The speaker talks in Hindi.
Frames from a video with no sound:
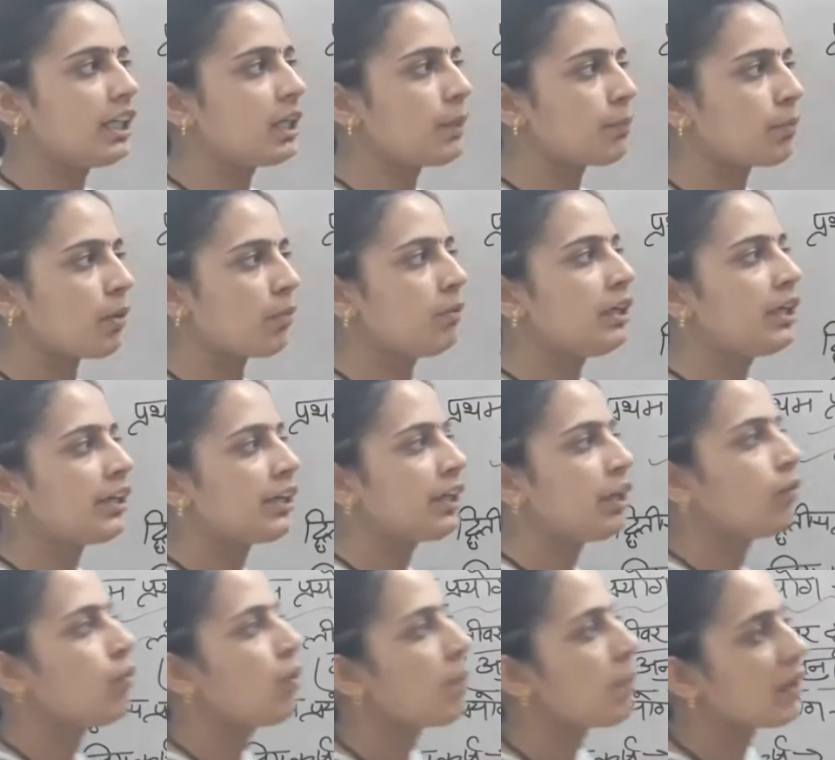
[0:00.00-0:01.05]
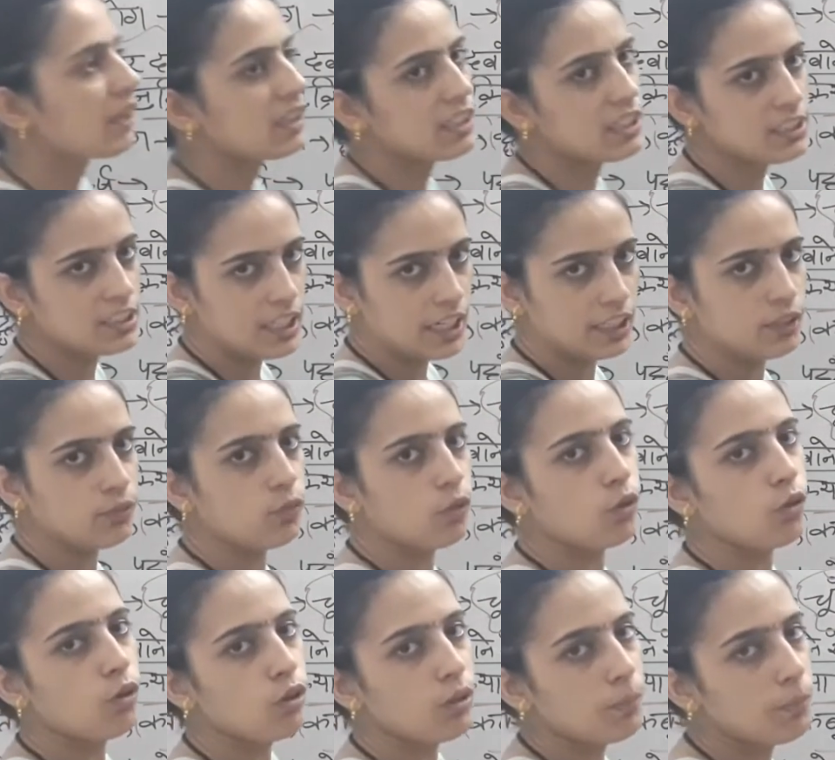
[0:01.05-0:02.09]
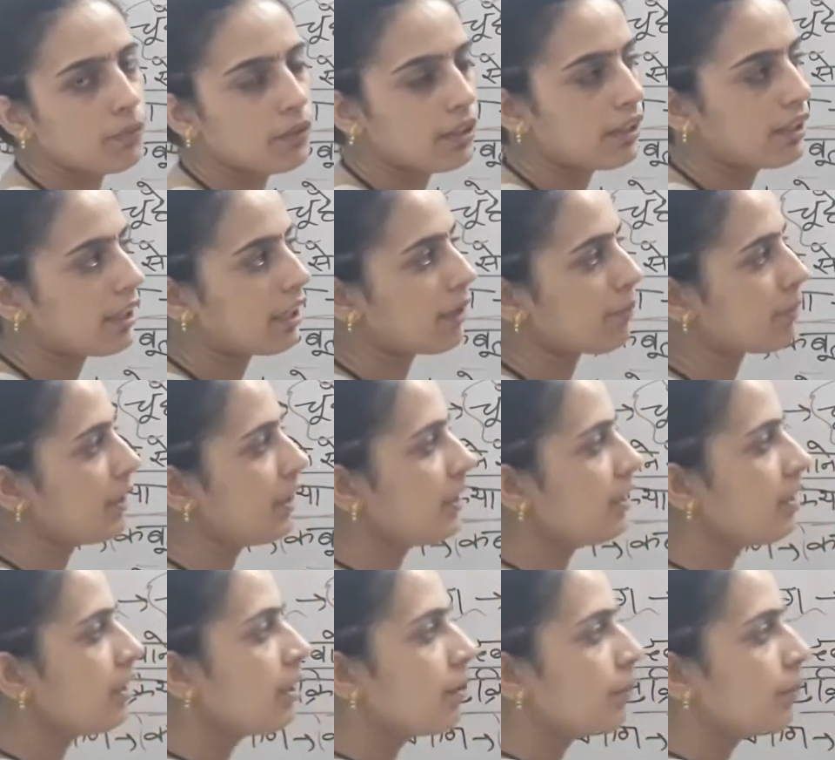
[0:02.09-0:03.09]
की प्रोबेबिलिटी है वो बढ़ती जाएगी वो और करेगा मीनिंग